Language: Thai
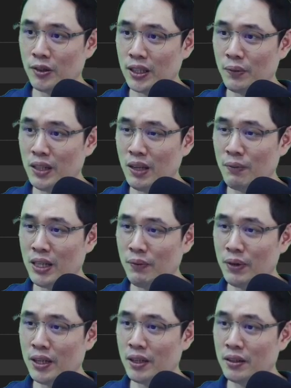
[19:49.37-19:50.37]
นะครับเพื่อไม่ให้
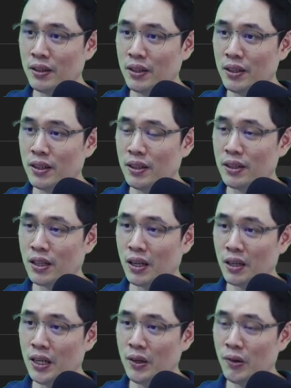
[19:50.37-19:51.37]
มัน
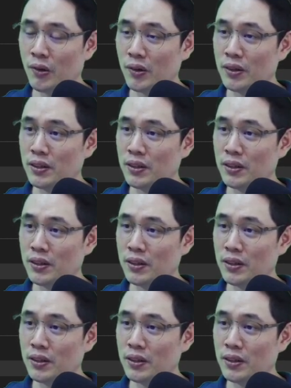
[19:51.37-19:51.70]
reload